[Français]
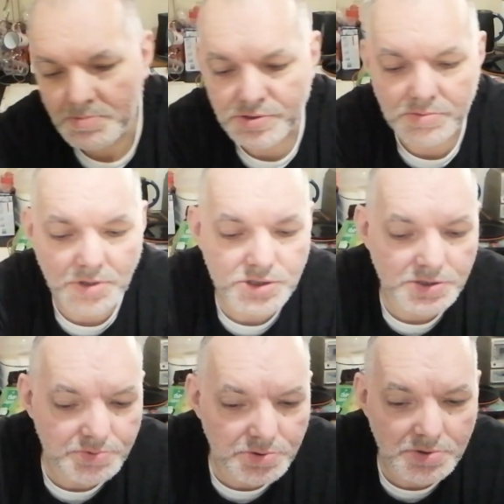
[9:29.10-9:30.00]
parce que moi
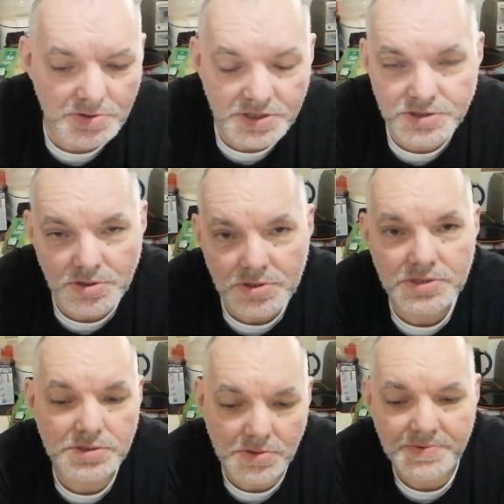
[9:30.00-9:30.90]
j'ai vu des gens
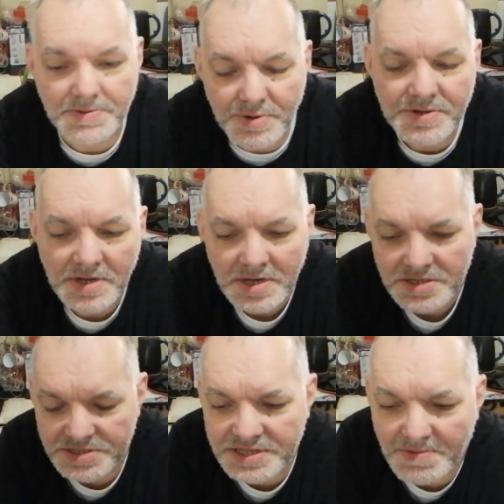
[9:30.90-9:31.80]
ont vraiment,
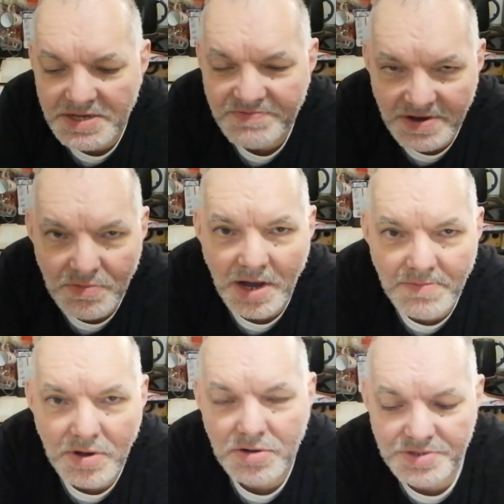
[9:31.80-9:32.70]
qui tabassent vraiment
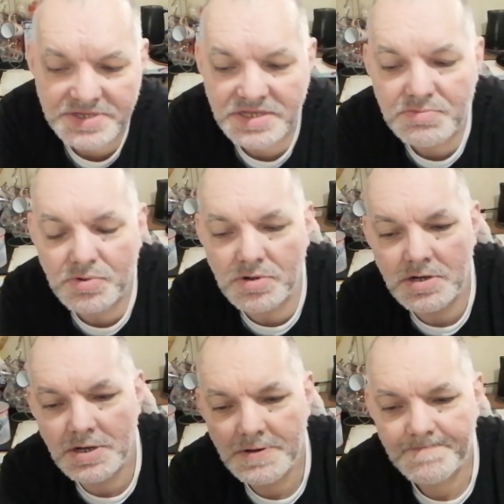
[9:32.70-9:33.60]
à mort leurs
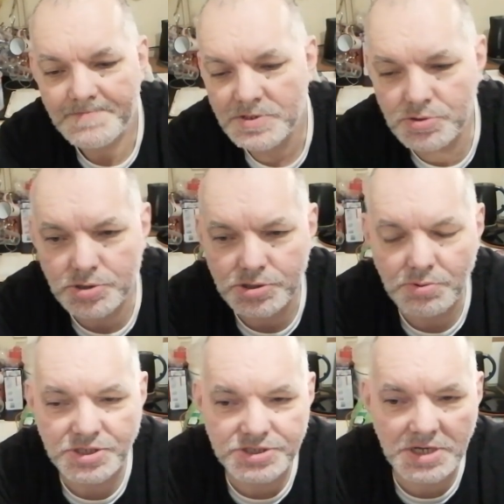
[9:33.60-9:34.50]
animaux, que ce
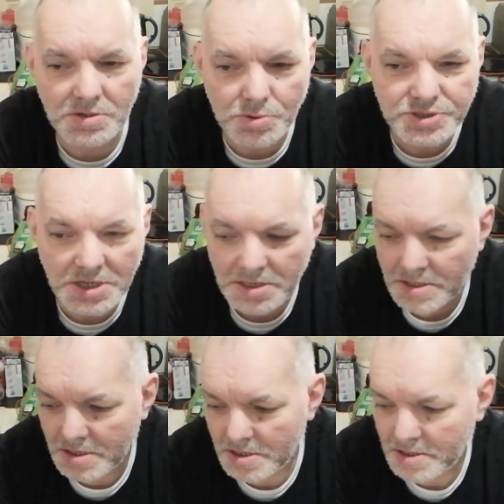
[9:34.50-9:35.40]
soit chien ou chat.
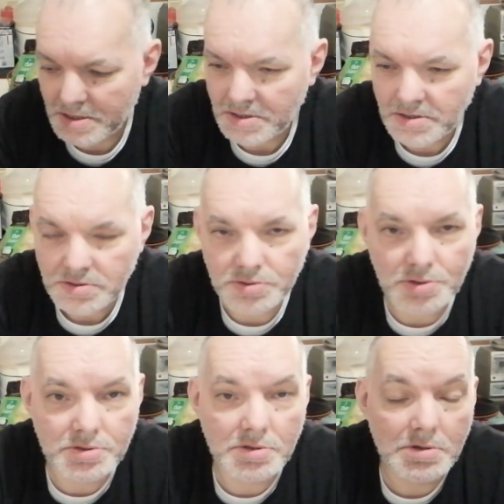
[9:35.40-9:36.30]

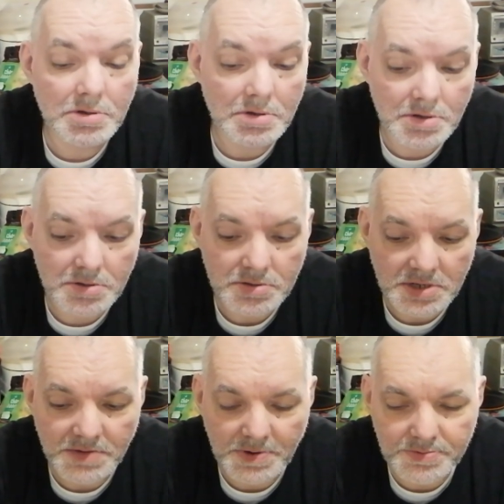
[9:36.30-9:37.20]
Donc euh,
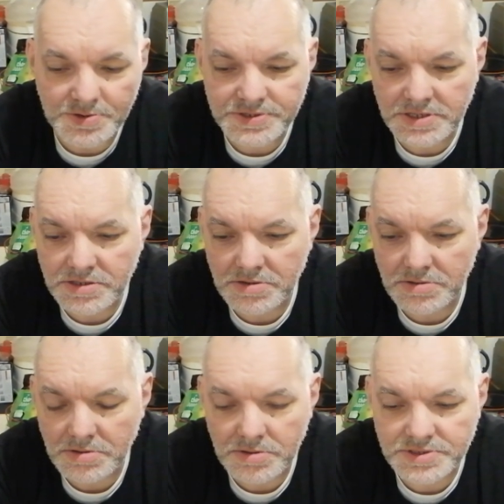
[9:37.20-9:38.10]
n'allez pas penser
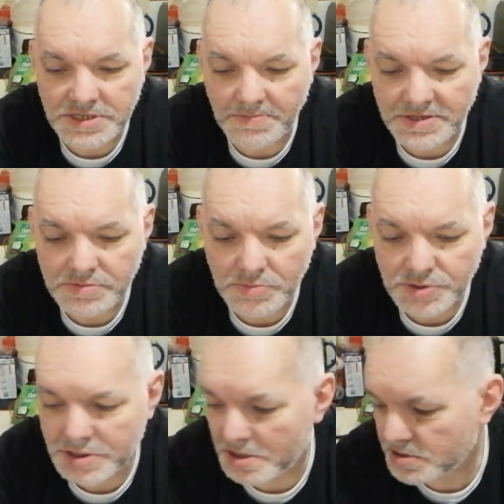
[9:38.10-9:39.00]
que je tabasse mon
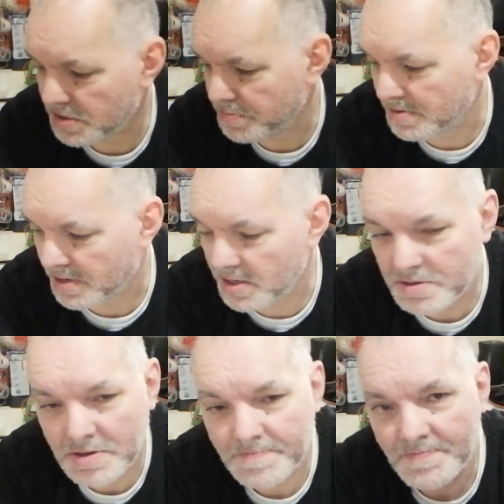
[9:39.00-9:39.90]
chat, c'est pas vrai.
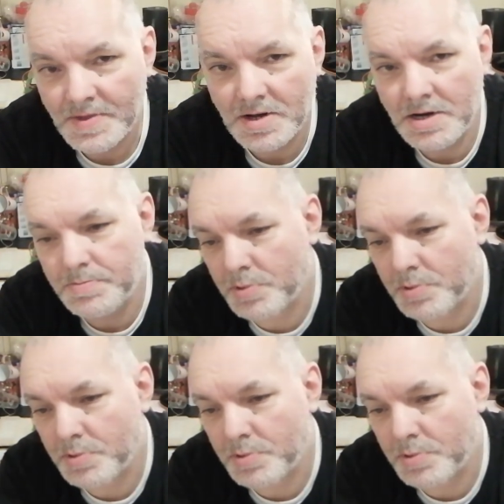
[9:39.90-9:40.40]
La